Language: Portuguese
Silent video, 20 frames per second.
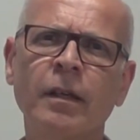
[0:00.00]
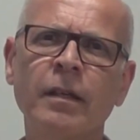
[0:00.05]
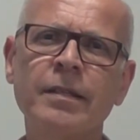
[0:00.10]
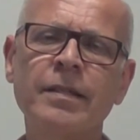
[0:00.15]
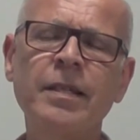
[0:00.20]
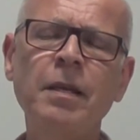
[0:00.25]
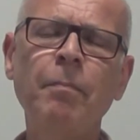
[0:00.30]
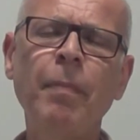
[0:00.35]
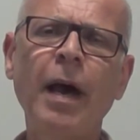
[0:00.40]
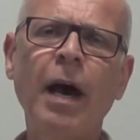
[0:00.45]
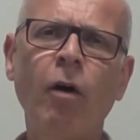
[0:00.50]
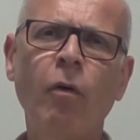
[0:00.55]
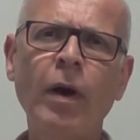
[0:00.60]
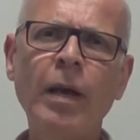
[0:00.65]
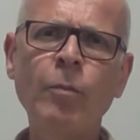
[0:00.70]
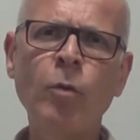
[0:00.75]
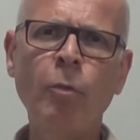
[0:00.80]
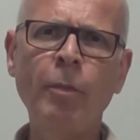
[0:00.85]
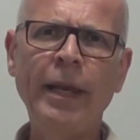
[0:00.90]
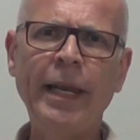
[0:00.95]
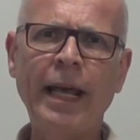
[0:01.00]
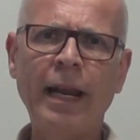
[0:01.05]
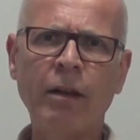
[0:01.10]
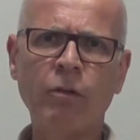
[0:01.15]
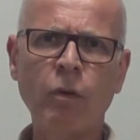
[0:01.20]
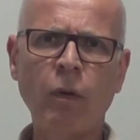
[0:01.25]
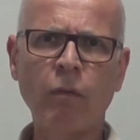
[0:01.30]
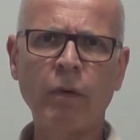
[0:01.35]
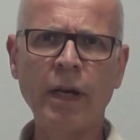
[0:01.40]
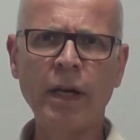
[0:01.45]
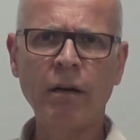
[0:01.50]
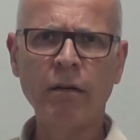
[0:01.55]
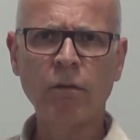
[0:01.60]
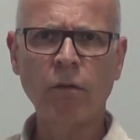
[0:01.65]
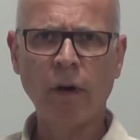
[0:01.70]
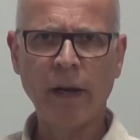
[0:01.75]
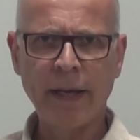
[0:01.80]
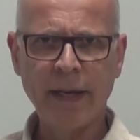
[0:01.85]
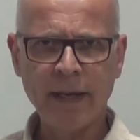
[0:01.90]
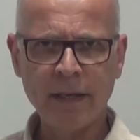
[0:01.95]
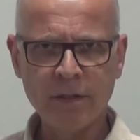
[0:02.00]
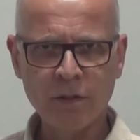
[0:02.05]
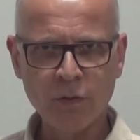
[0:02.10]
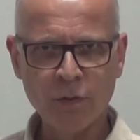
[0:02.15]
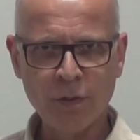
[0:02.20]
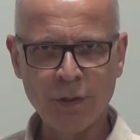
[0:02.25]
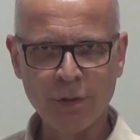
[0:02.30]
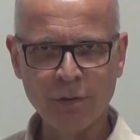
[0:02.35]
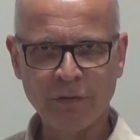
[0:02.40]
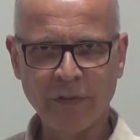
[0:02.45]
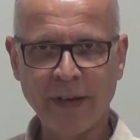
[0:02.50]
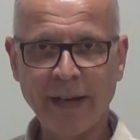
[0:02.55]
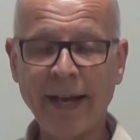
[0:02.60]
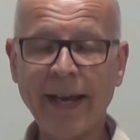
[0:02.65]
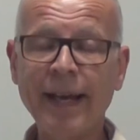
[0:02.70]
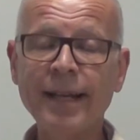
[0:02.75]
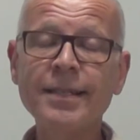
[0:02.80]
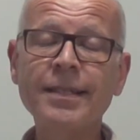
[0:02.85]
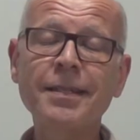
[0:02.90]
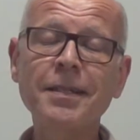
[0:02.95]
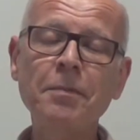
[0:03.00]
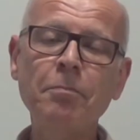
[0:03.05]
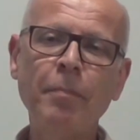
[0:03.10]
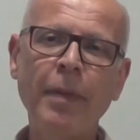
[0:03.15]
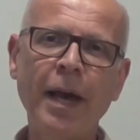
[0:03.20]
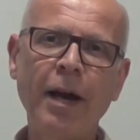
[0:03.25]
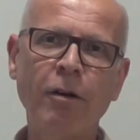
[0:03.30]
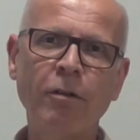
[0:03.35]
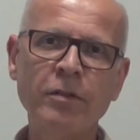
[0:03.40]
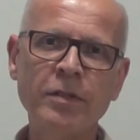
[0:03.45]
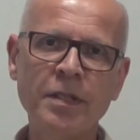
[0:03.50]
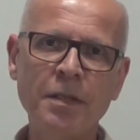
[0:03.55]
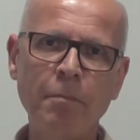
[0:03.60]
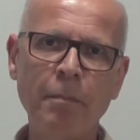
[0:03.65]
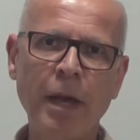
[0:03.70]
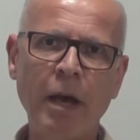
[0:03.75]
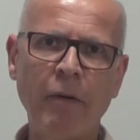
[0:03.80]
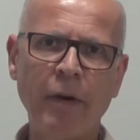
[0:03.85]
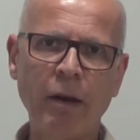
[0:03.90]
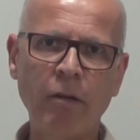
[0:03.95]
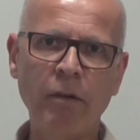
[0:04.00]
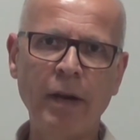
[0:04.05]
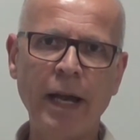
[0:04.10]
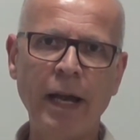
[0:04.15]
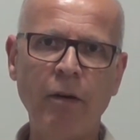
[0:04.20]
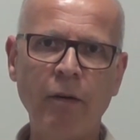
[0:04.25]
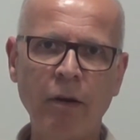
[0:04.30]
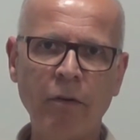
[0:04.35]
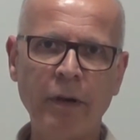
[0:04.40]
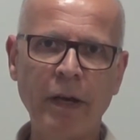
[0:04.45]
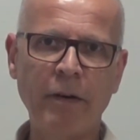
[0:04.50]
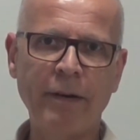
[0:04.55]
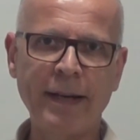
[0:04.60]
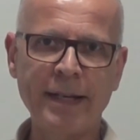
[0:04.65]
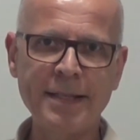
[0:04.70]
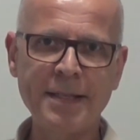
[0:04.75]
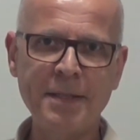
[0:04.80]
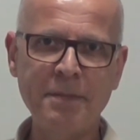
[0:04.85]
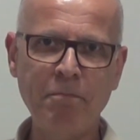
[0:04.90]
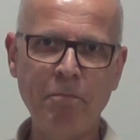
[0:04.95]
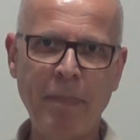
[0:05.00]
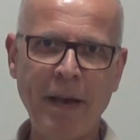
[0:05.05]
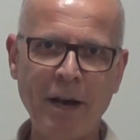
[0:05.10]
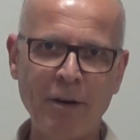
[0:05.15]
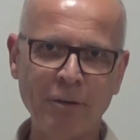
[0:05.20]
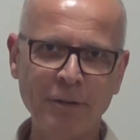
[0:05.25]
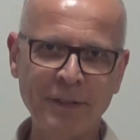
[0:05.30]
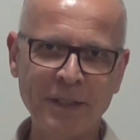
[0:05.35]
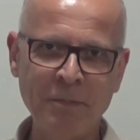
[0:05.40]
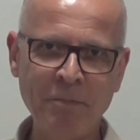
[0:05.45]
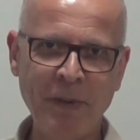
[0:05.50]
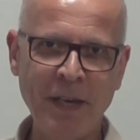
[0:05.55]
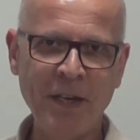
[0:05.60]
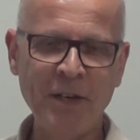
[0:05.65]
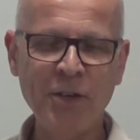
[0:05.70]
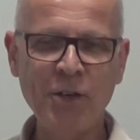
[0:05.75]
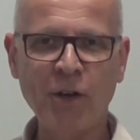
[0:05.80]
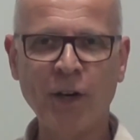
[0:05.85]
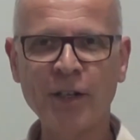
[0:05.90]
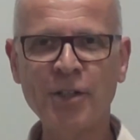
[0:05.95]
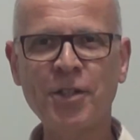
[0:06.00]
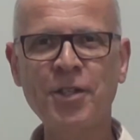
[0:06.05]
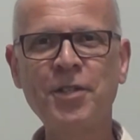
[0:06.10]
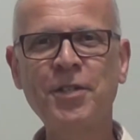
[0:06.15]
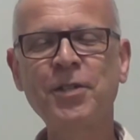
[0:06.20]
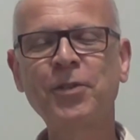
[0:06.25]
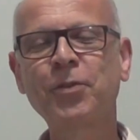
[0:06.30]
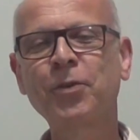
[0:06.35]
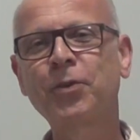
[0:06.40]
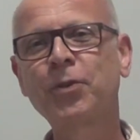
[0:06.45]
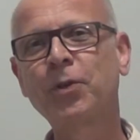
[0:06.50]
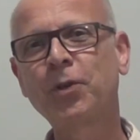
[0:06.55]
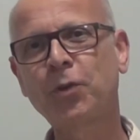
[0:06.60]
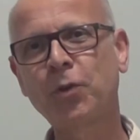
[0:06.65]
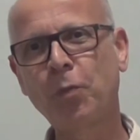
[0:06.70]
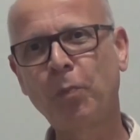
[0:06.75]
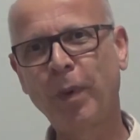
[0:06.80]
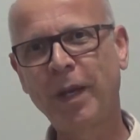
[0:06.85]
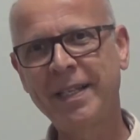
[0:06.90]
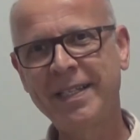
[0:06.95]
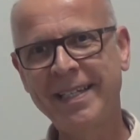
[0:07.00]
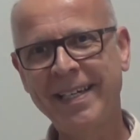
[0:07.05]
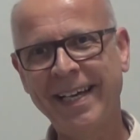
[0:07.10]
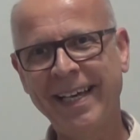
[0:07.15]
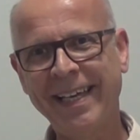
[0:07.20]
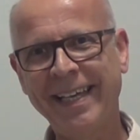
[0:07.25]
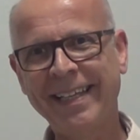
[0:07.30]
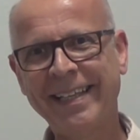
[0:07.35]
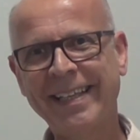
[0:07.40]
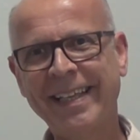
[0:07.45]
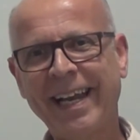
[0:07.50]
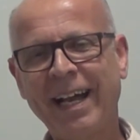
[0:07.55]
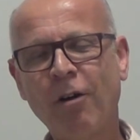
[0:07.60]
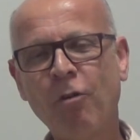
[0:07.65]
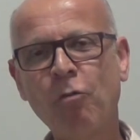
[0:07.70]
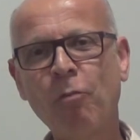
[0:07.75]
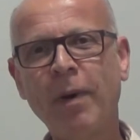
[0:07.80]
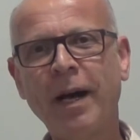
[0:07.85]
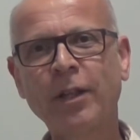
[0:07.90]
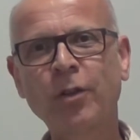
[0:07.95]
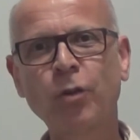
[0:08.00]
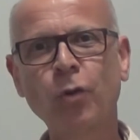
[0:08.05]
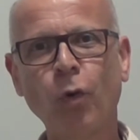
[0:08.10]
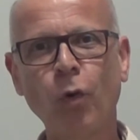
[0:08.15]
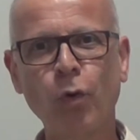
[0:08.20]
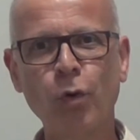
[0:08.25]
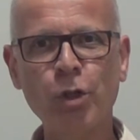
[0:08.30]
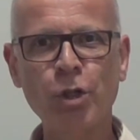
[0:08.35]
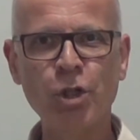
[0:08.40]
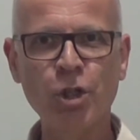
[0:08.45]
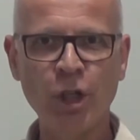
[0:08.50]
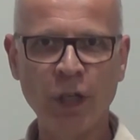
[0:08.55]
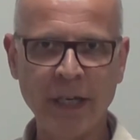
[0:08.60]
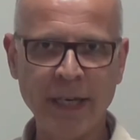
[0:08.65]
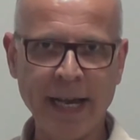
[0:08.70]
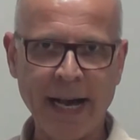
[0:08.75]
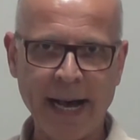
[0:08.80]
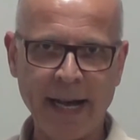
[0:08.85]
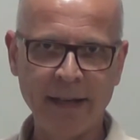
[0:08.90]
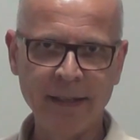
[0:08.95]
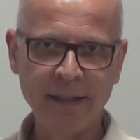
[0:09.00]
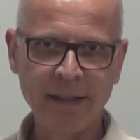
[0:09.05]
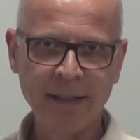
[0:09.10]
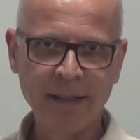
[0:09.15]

Zibel, a imobiliária do aluguel, qual é, seu Silva? É Zibel. Zibel é aluguel, aluguel é na Zibel também, o IOT, Instituto de Ortopedia e Traumatologia.